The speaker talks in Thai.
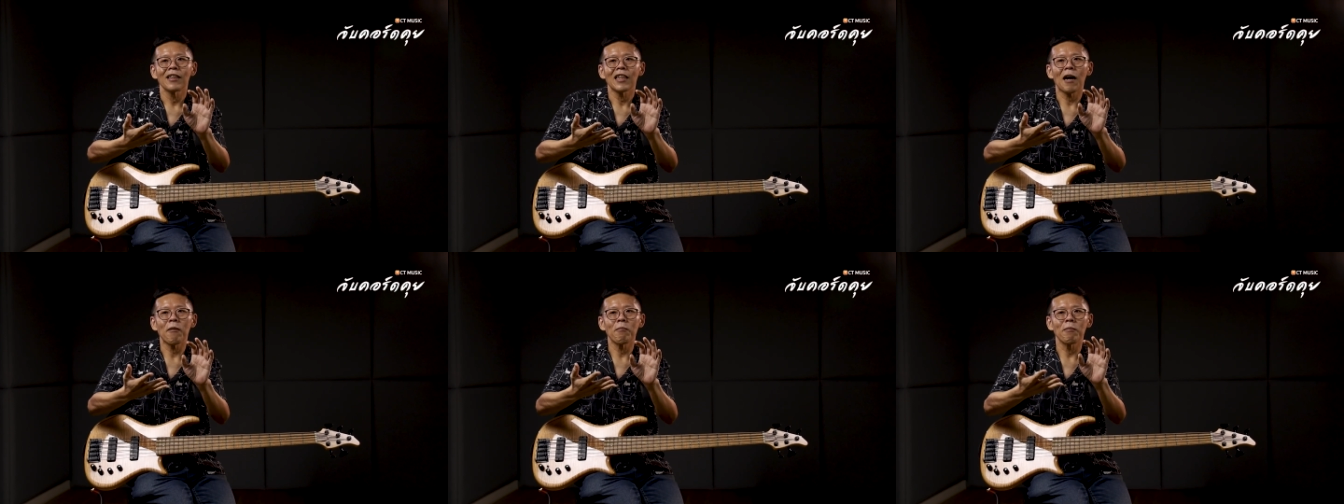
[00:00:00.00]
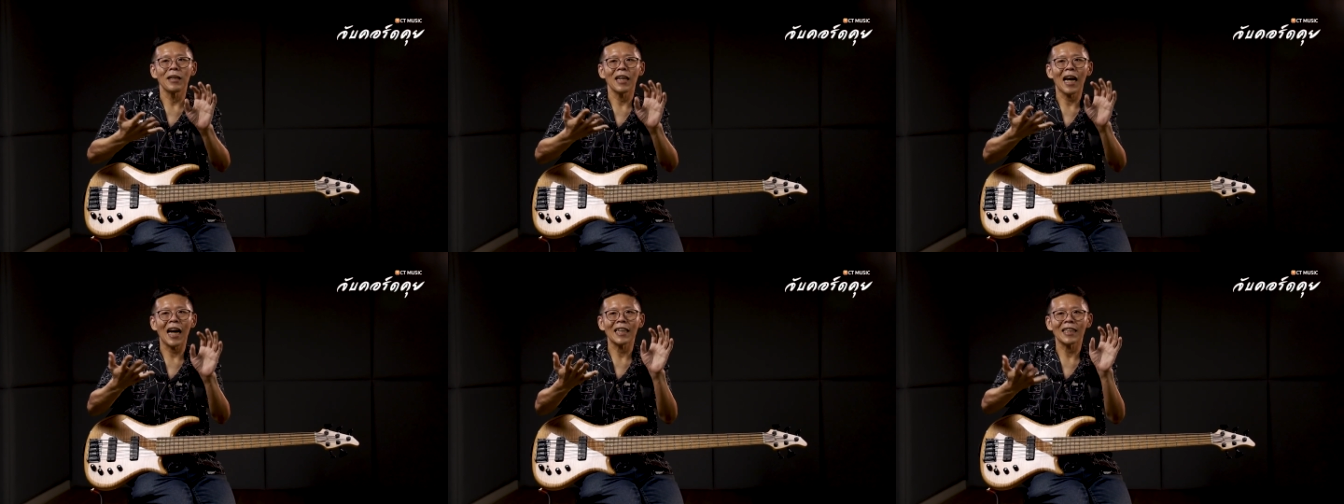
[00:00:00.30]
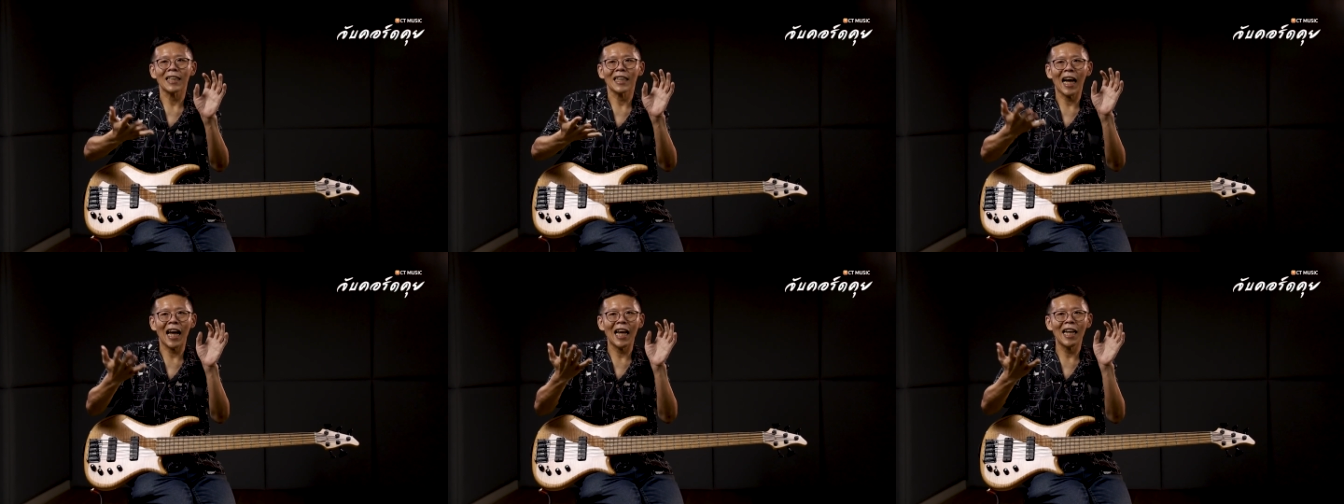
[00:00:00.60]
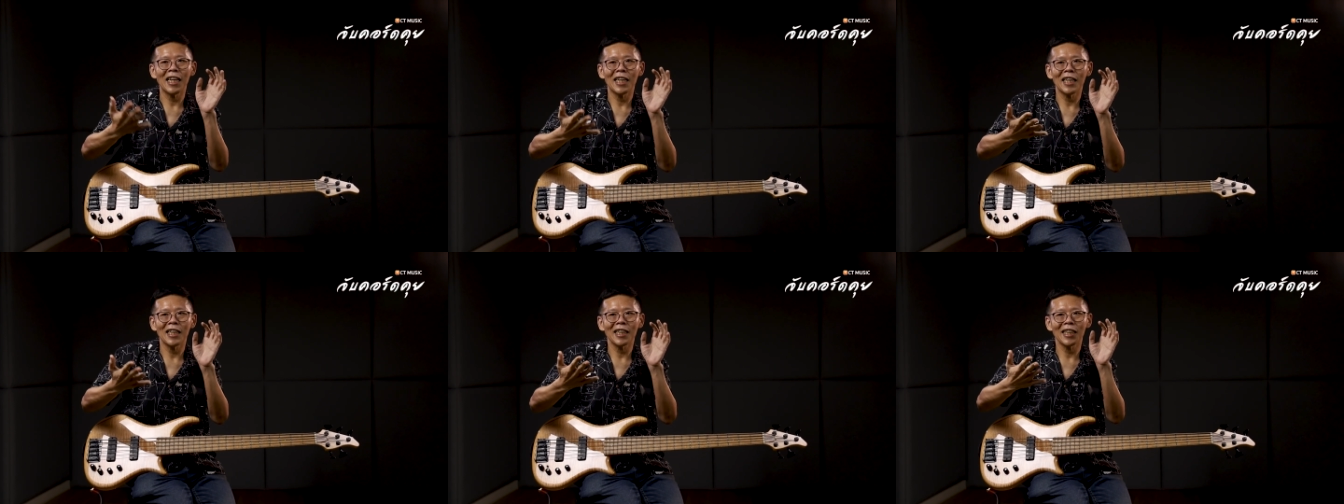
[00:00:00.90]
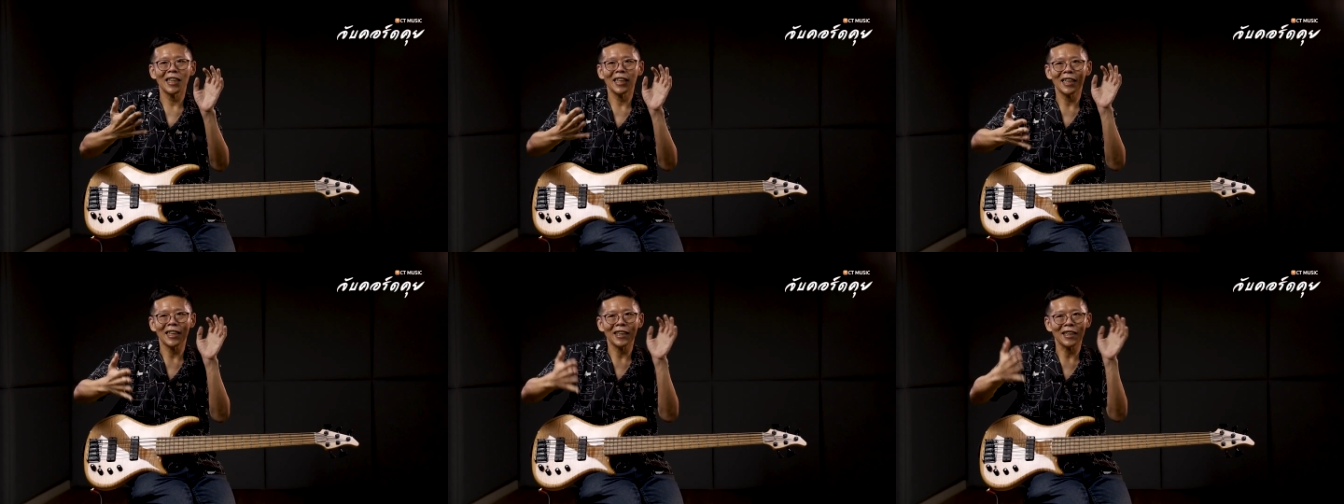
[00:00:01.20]
ทำเหมือนอัดไกด์
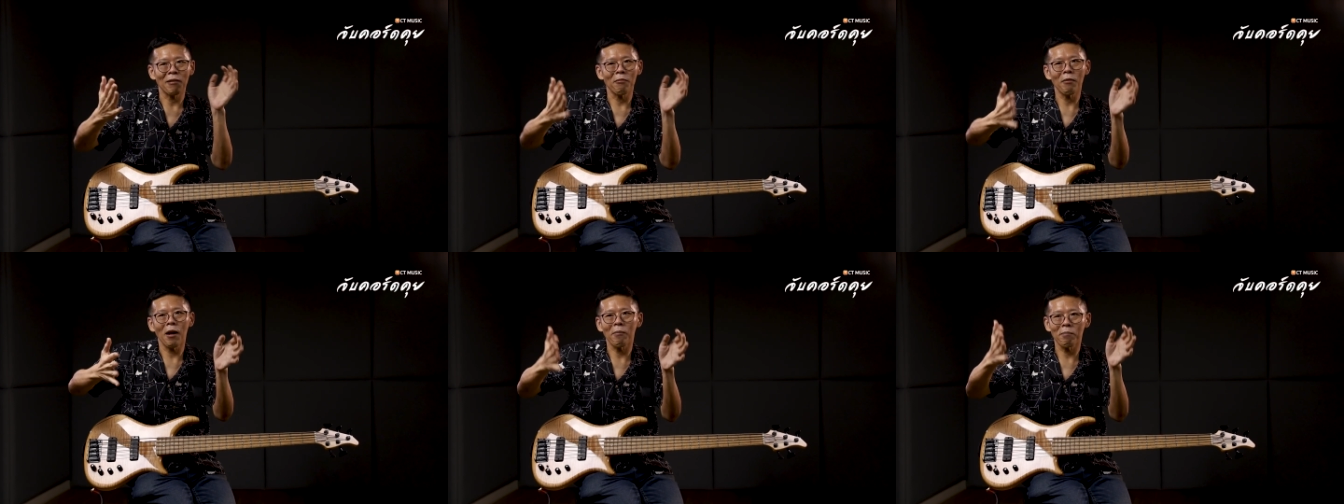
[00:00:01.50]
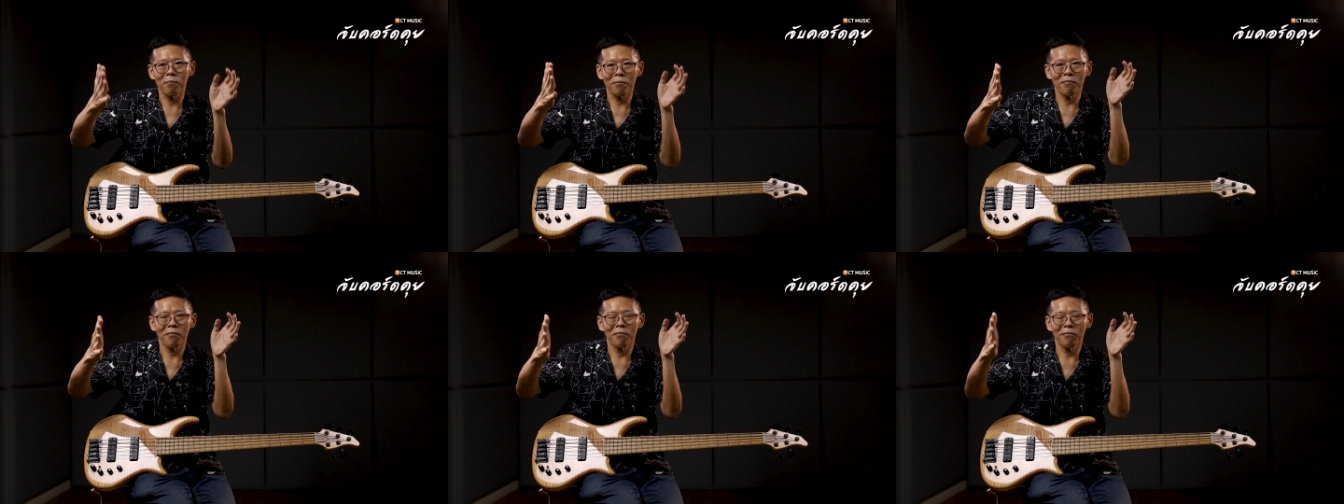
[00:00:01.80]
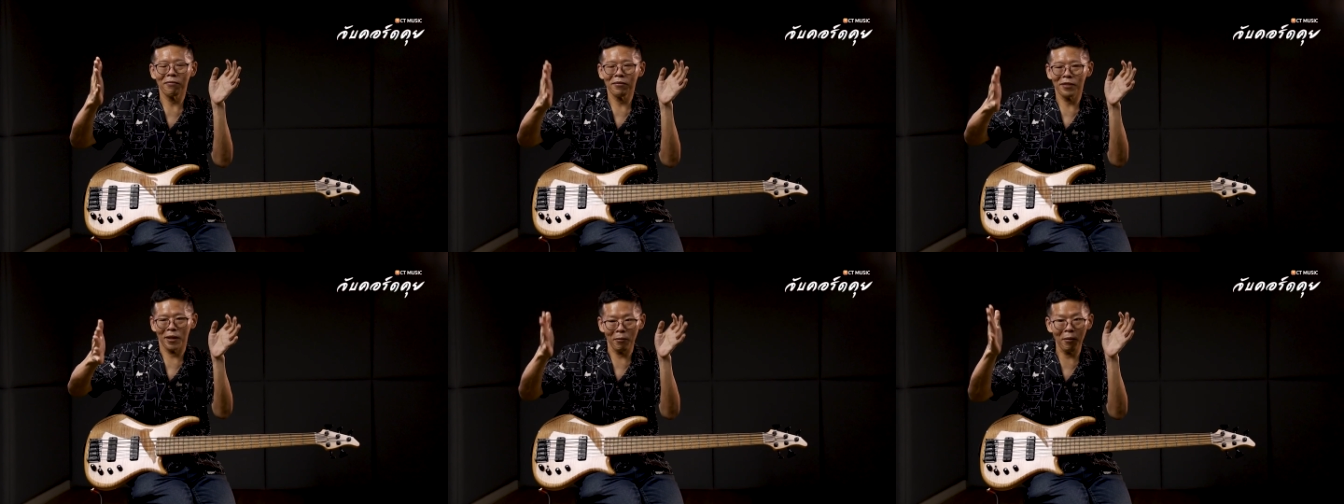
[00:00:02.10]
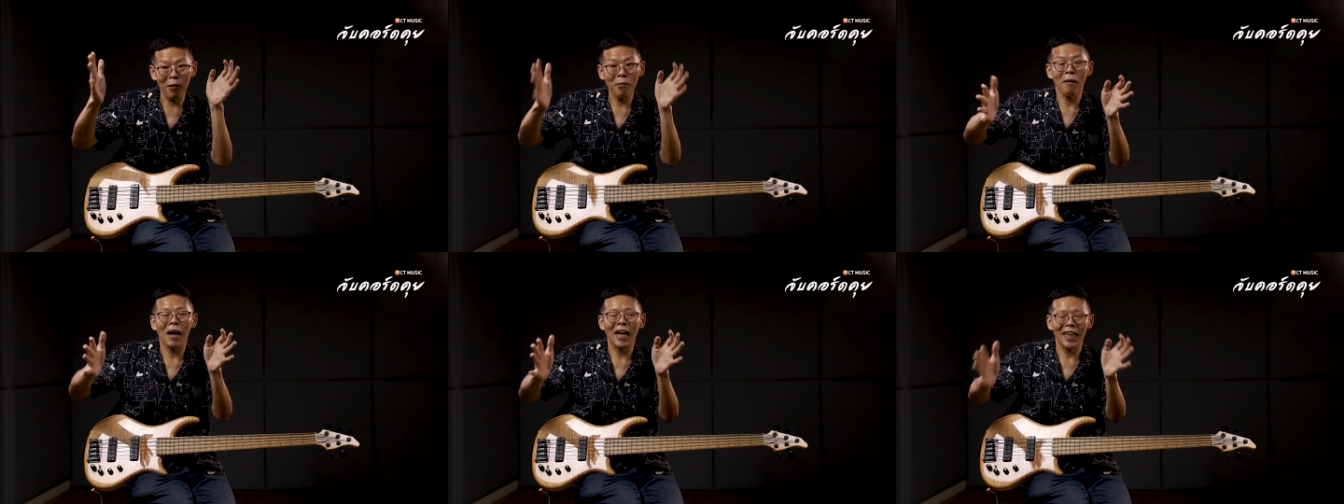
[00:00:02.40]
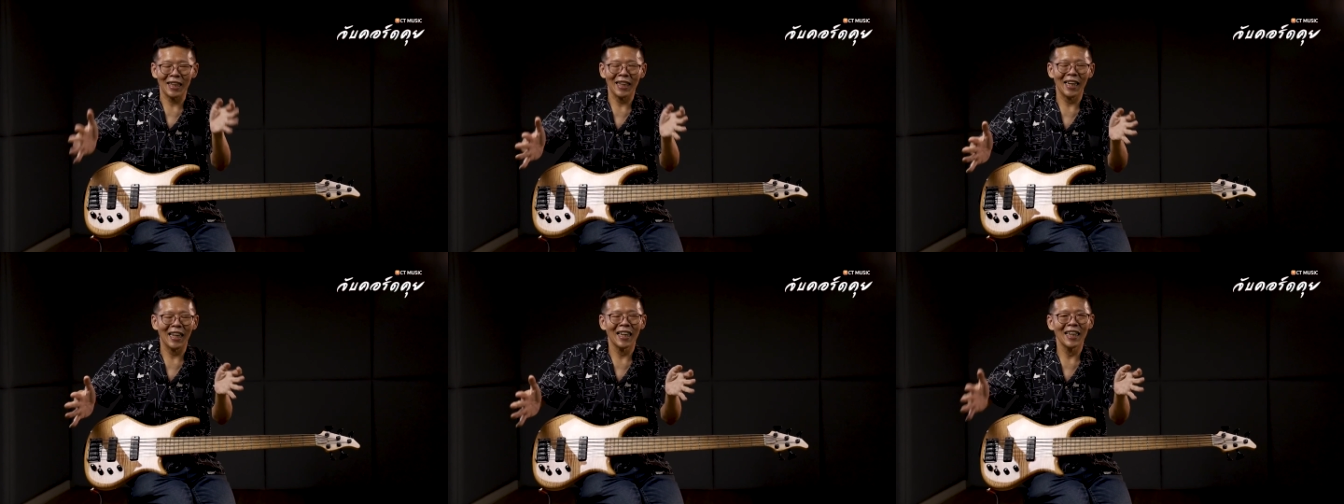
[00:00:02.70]
สำหรับสำหรับอัด